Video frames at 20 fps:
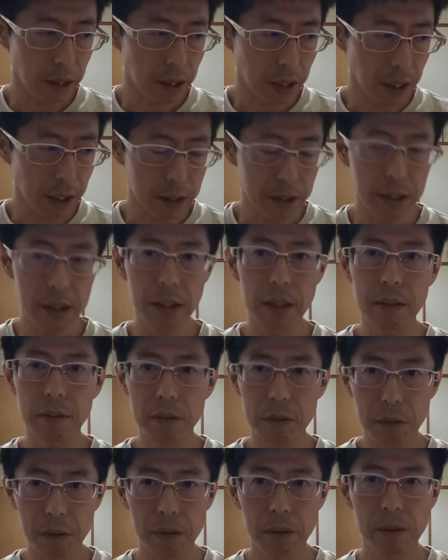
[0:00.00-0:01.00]
勝ちに行
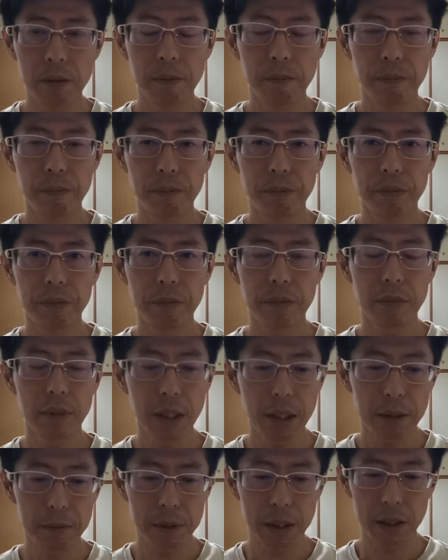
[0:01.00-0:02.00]
くと
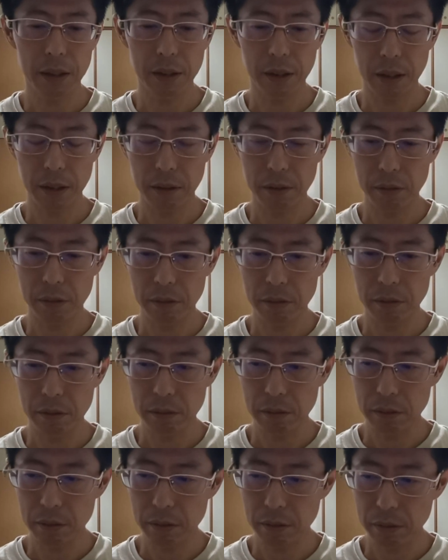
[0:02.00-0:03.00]
なあまああの
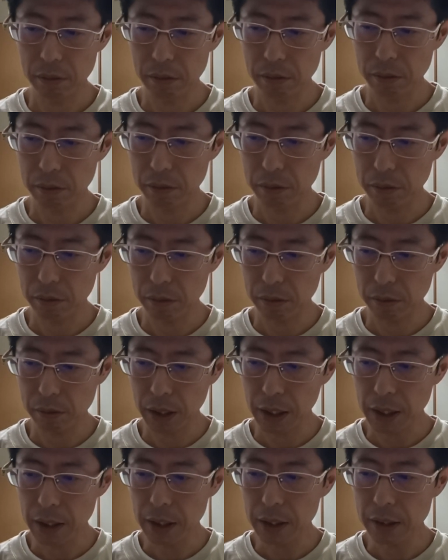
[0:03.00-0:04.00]

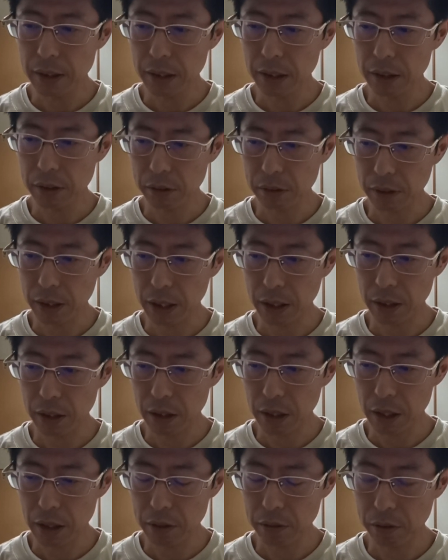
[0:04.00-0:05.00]
中谷選手が
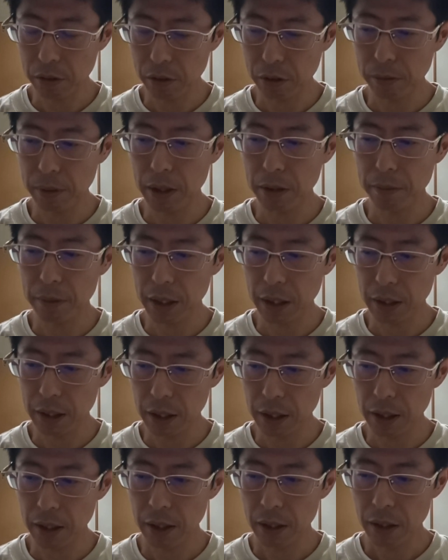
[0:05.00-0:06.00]
ダウンを奪う前
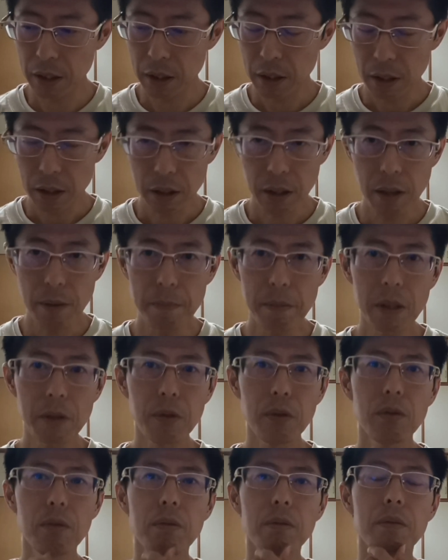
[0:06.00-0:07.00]
に現場
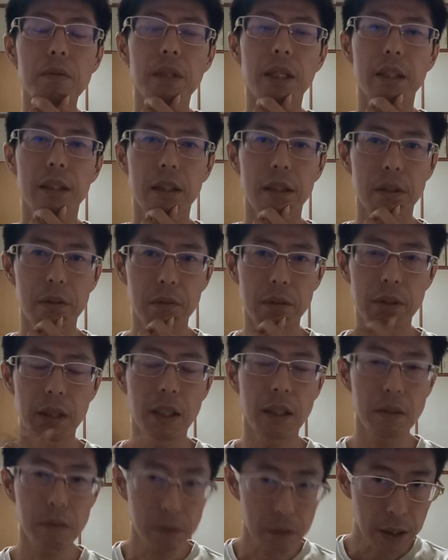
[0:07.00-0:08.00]
これどうなんでしょうね
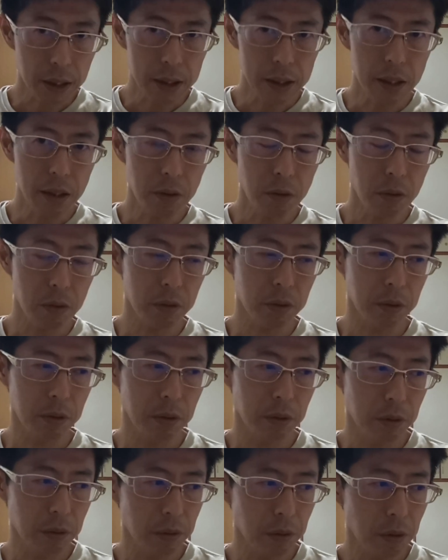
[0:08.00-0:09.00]
あ対戦国
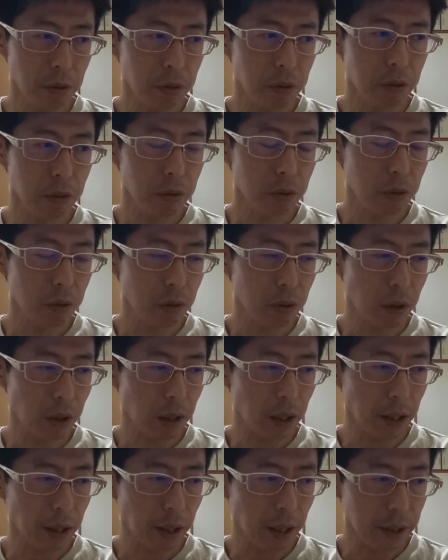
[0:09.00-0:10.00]
の
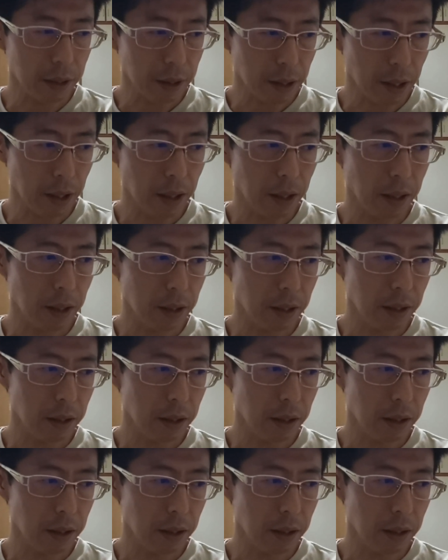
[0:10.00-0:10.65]
方